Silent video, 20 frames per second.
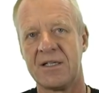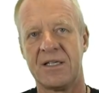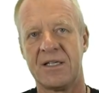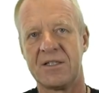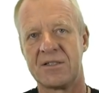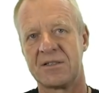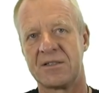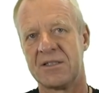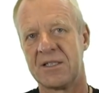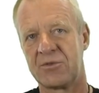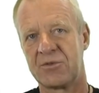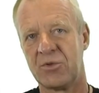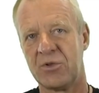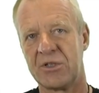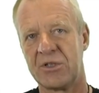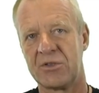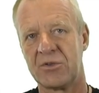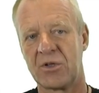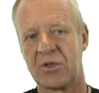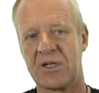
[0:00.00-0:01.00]
ist
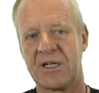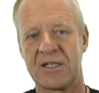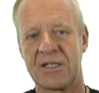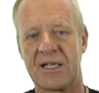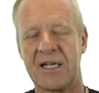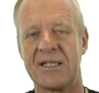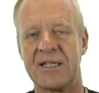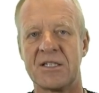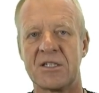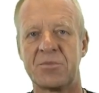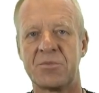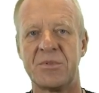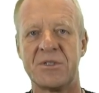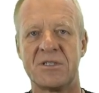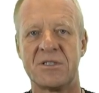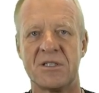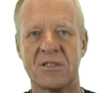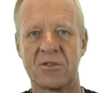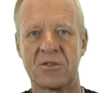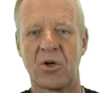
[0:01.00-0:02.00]
natürlich noch ein kleines
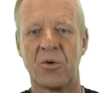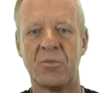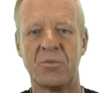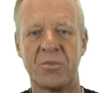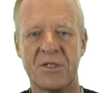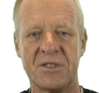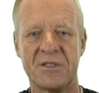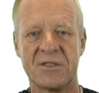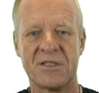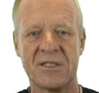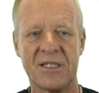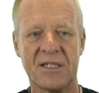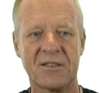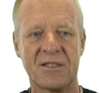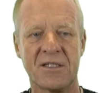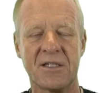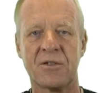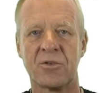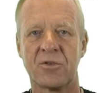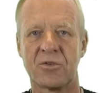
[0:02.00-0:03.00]
bisschen
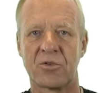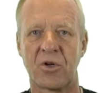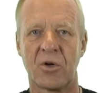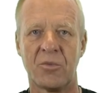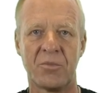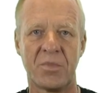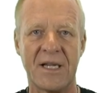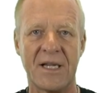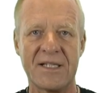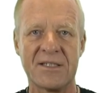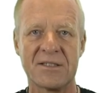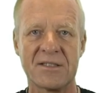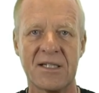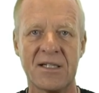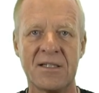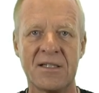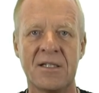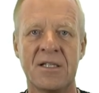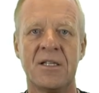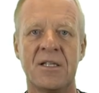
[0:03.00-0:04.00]
komplizierter und
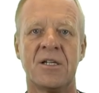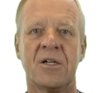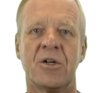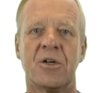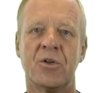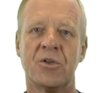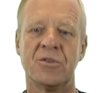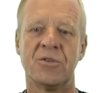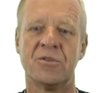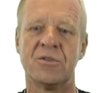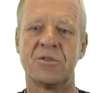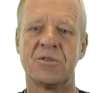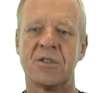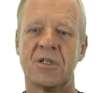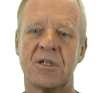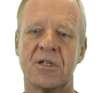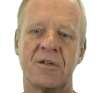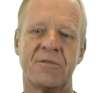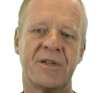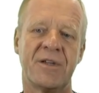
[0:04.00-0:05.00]
komplexer. Und
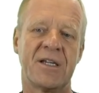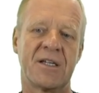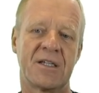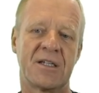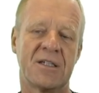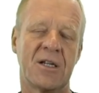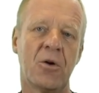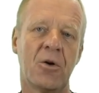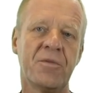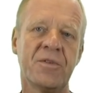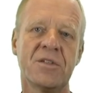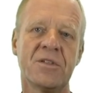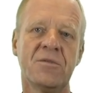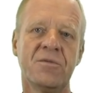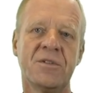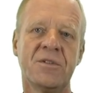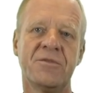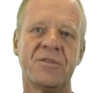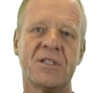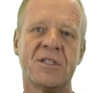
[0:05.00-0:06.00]
äh, wer genau wissen
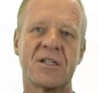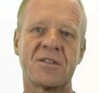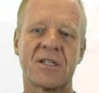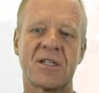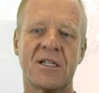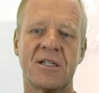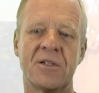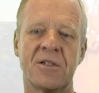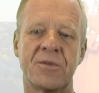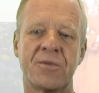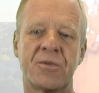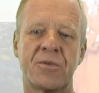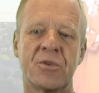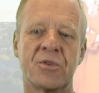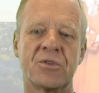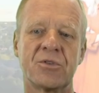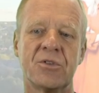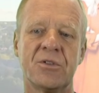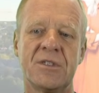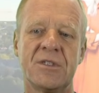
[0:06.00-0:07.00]
will, wie das alles
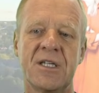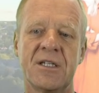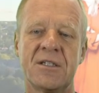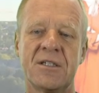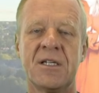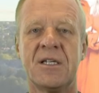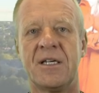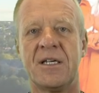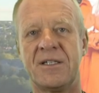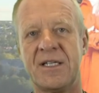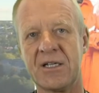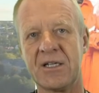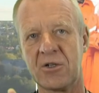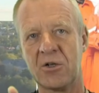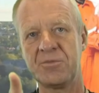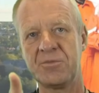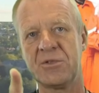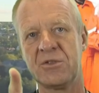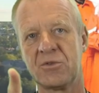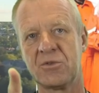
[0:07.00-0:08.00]
funktioniert, der
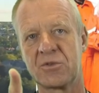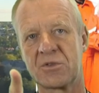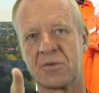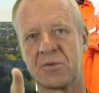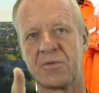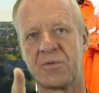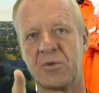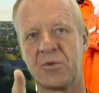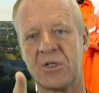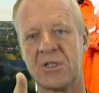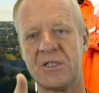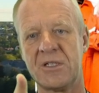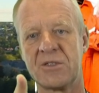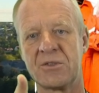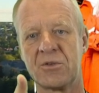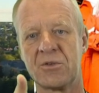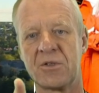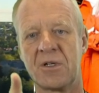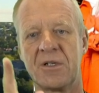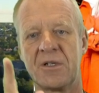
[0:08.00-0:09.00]
kommt in unsere
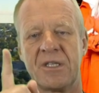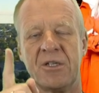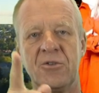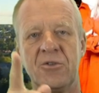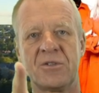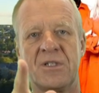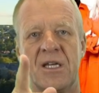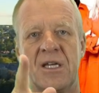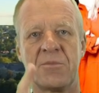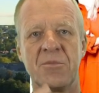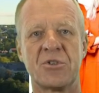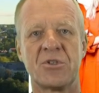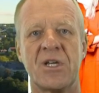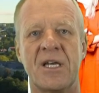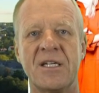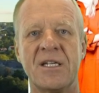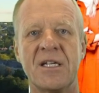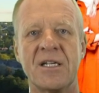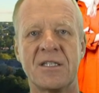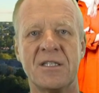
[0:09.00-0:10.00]
Vorlesung Geothermische
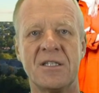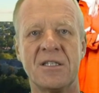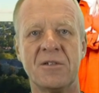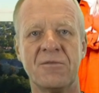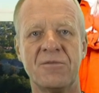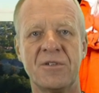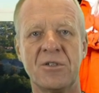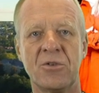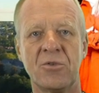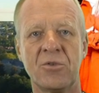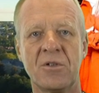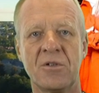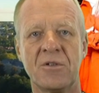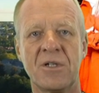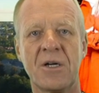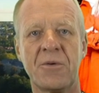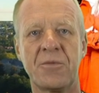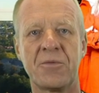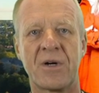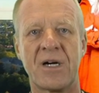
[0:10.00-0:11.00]
Energiegewinnung
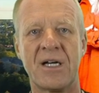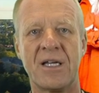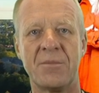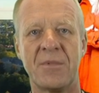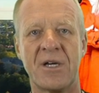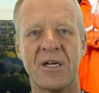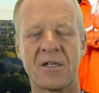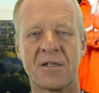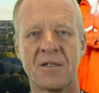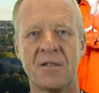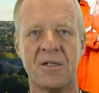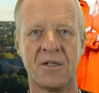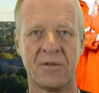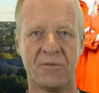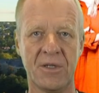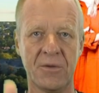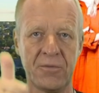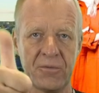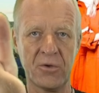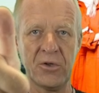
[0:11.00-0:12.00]
nach Freiberg.
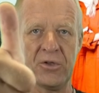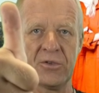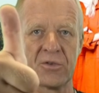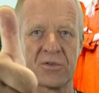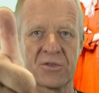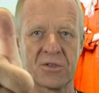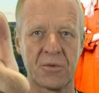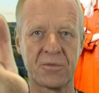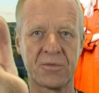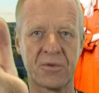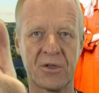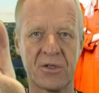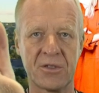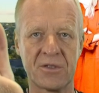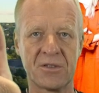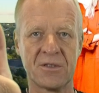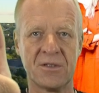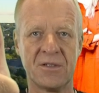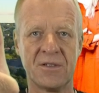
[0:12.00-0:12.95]
Wir freuen uns auf euch.